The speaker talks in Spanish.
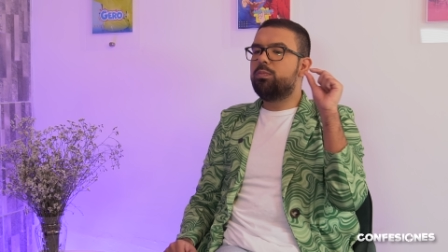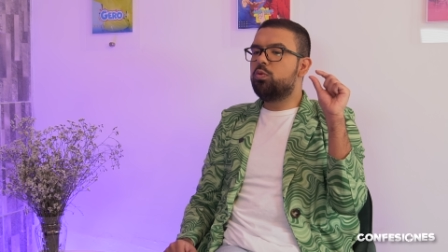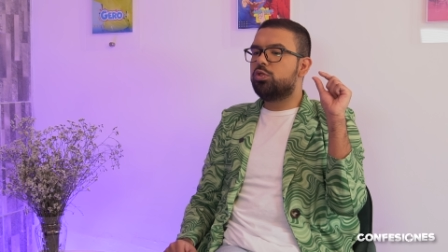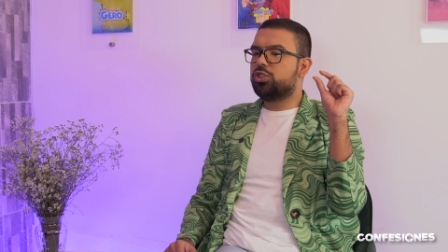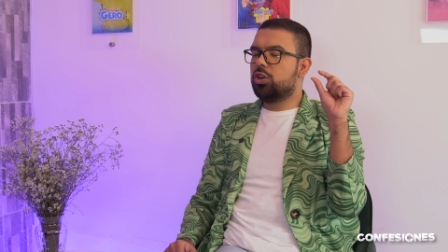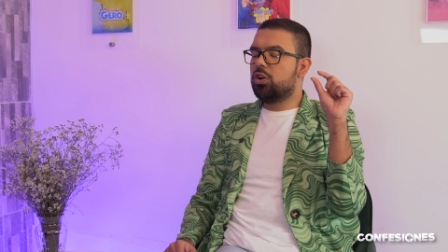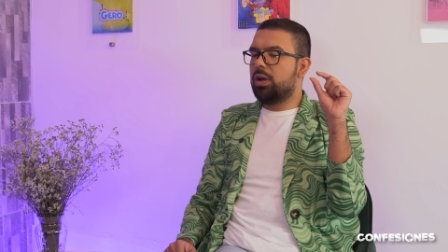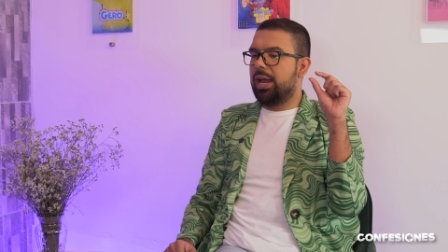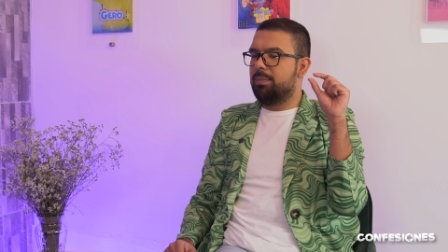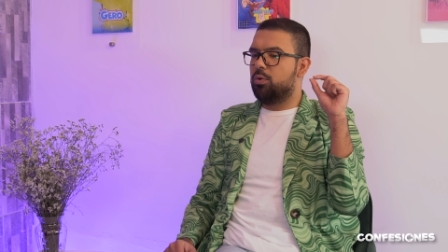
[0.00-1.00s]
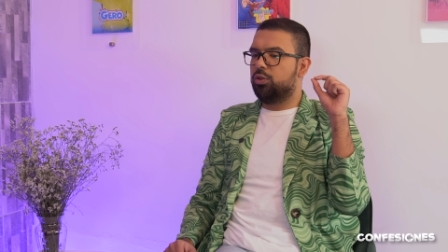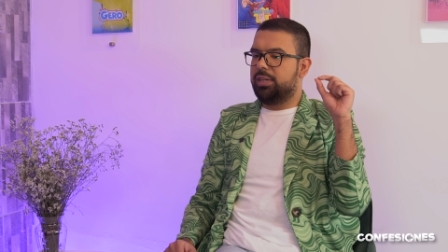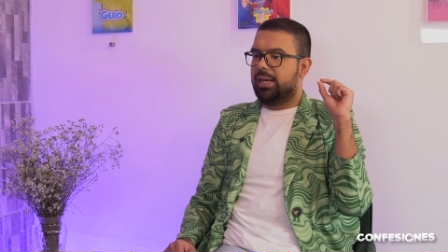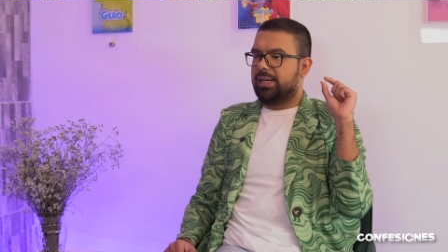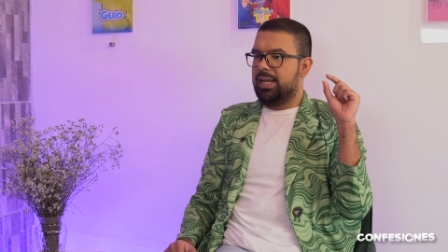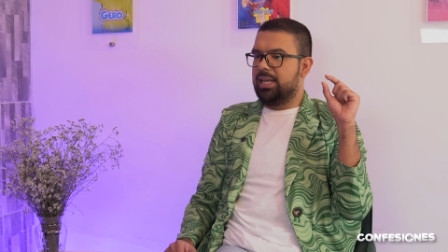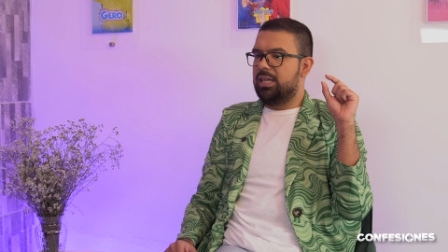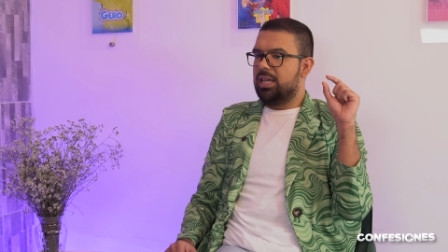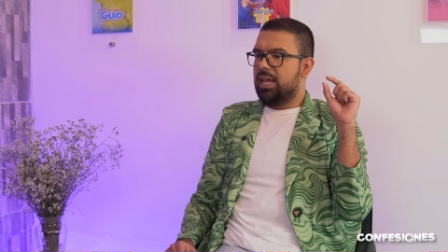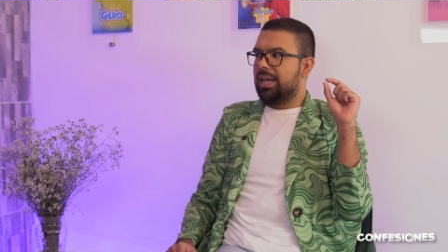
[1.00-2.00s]
mucho en Monterrey
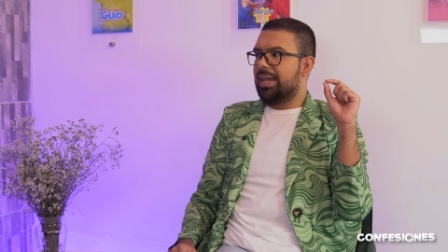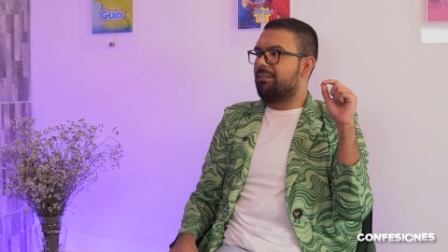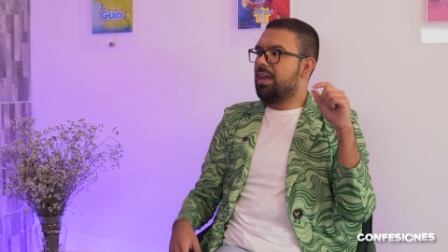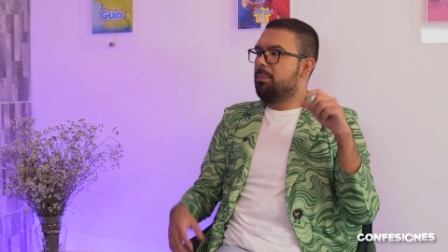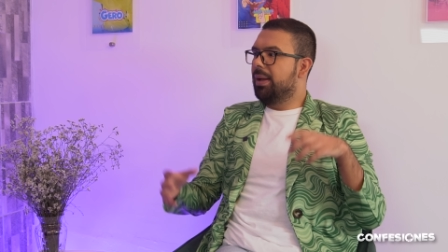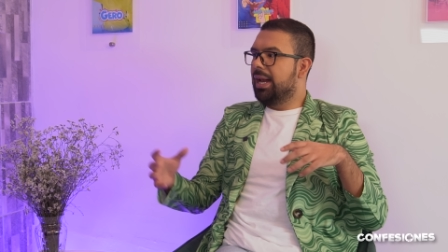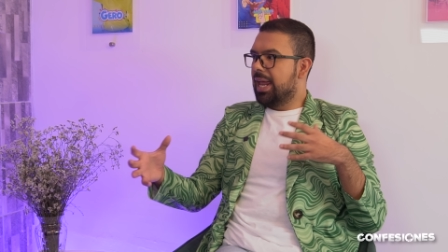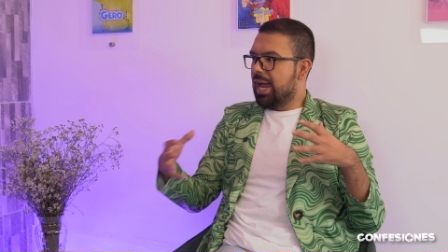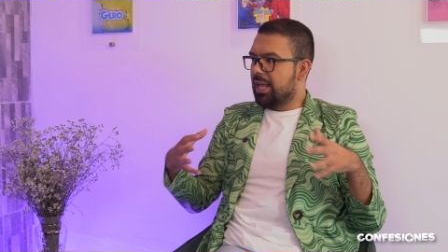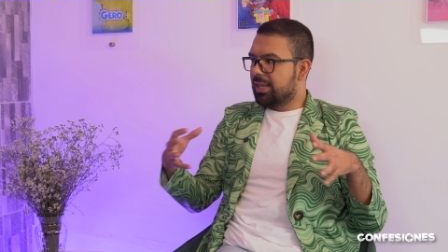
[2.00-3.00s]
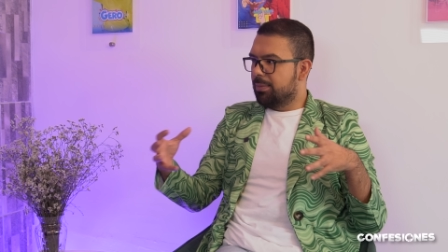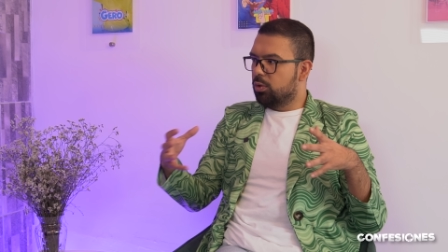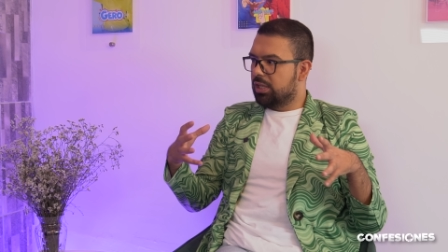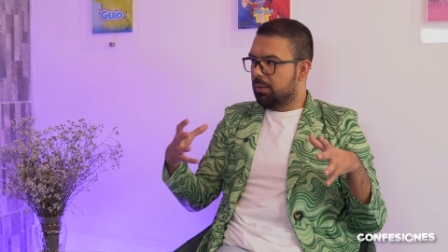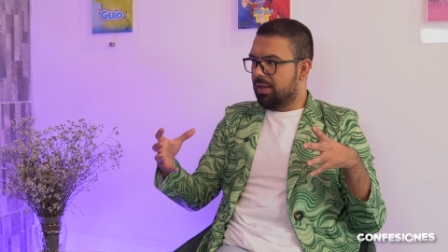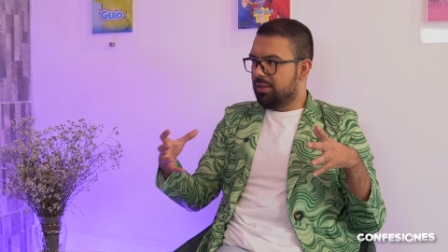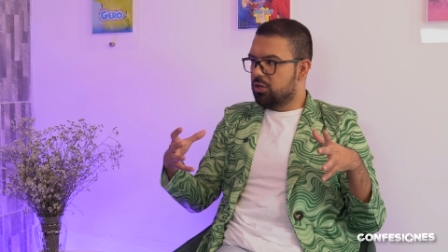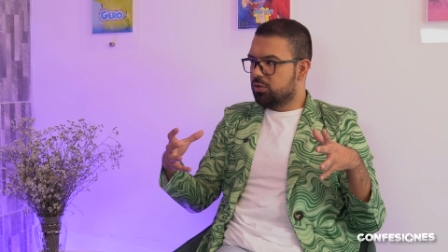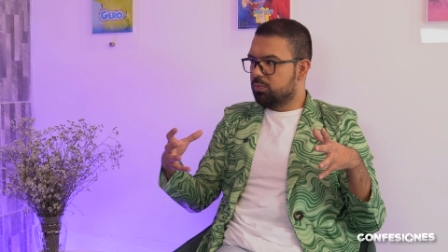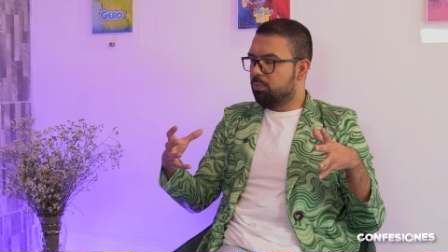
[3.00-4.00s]
que había pelea entre
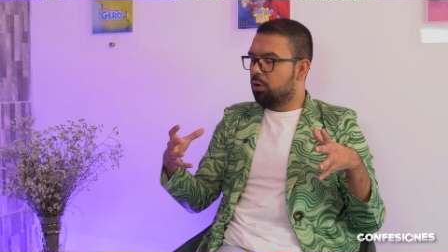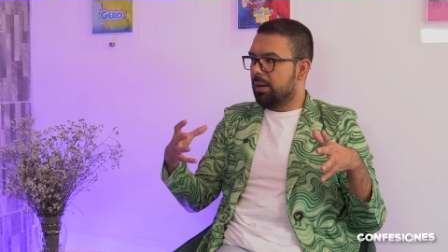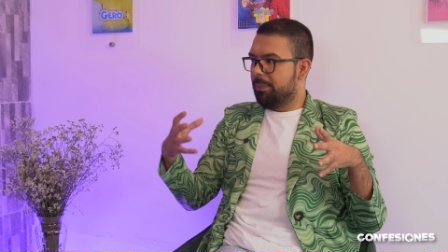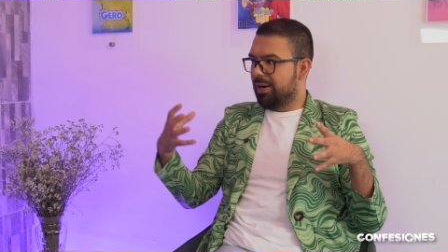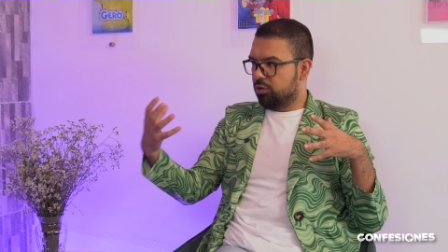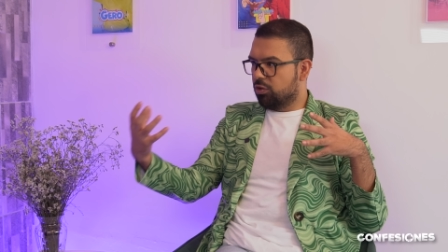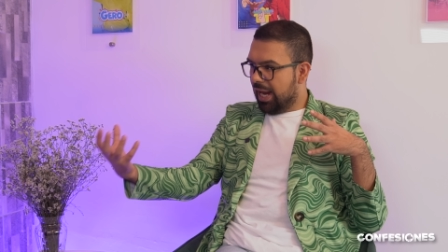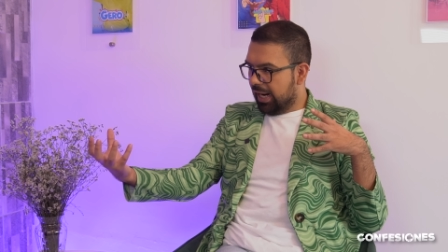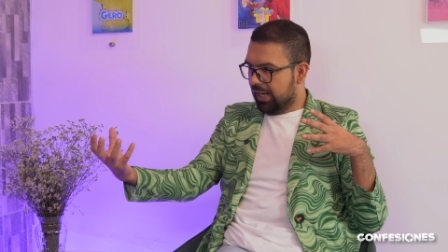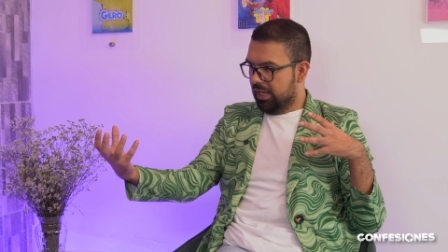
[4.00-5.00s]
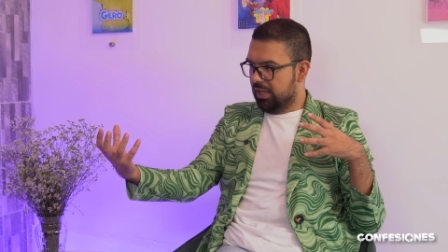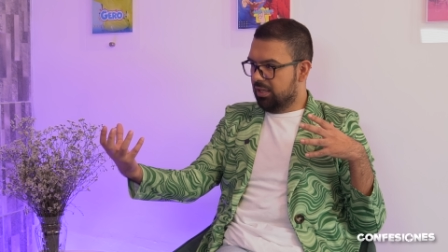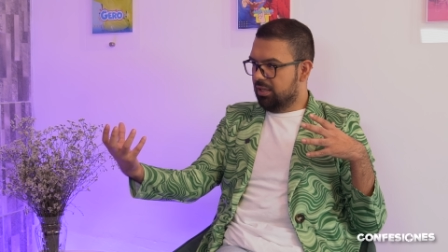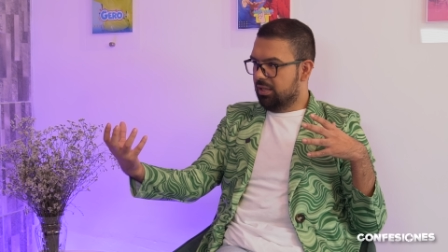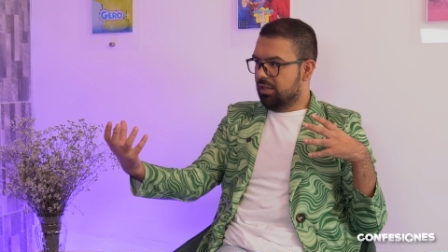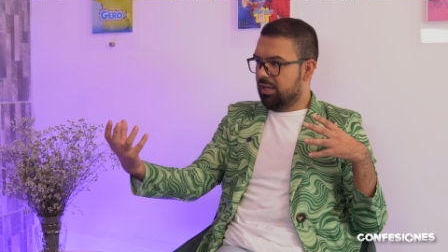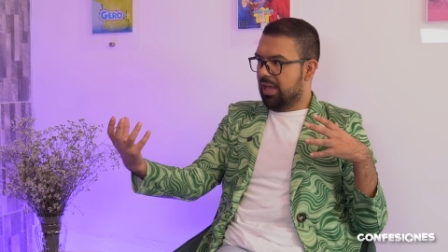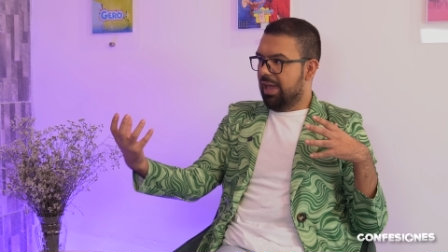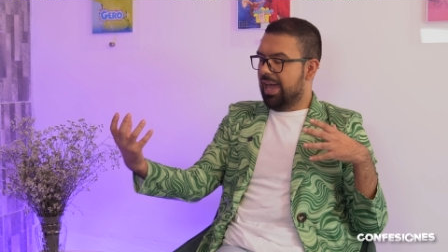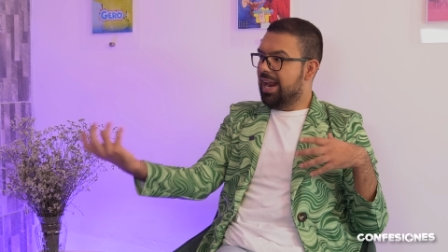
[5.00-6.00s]
multimedios por el personaje.
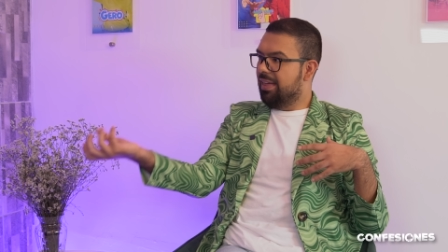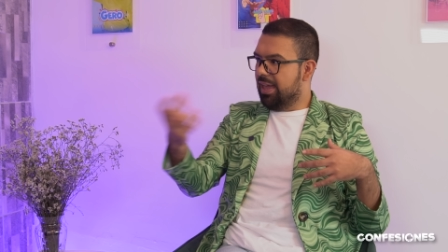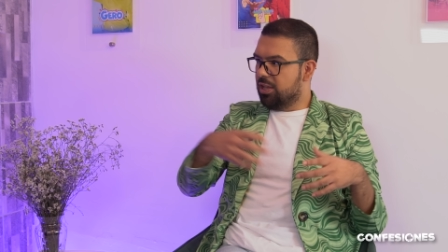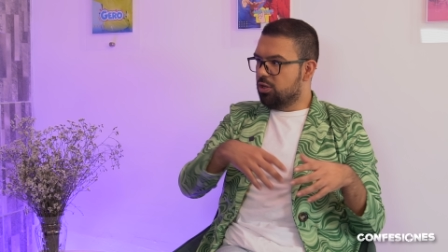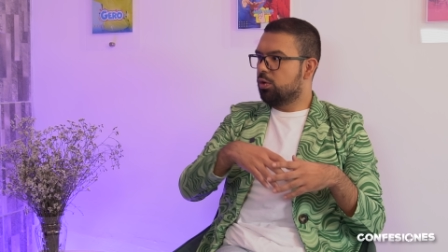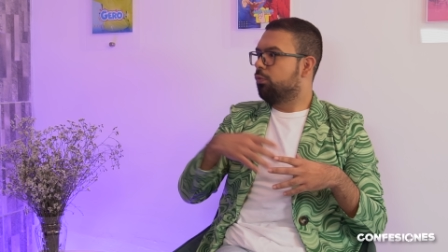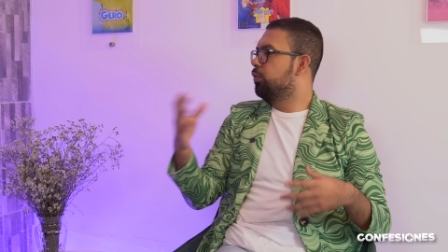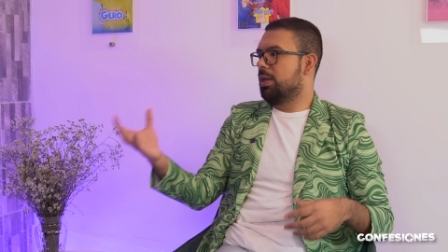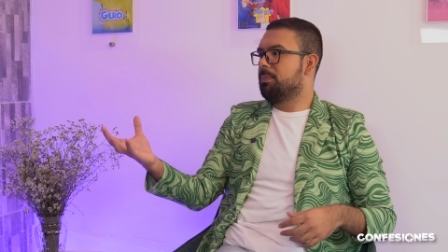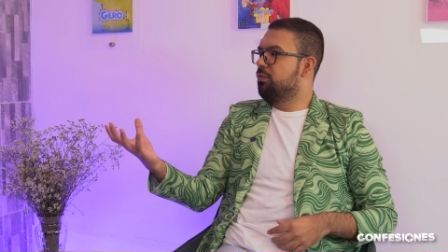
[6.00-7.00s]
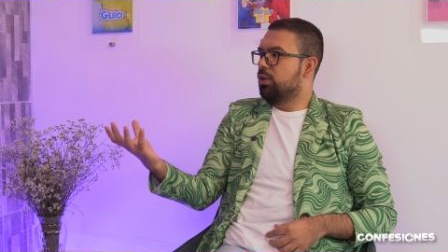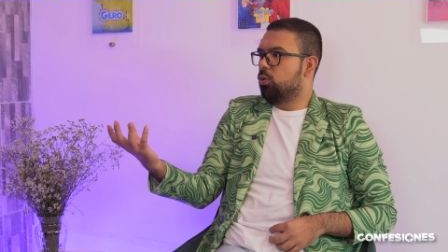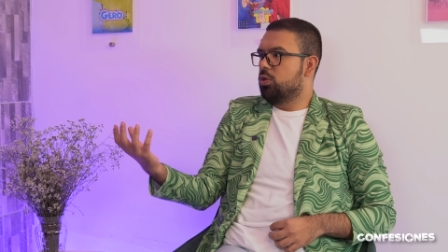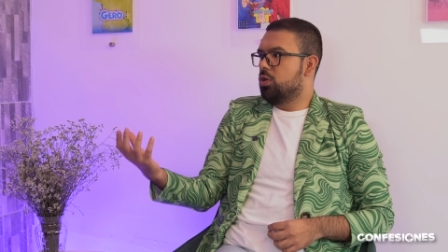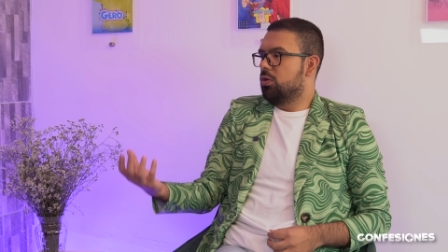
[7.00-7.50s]
¿Era de ellos o siempre fue tuyo?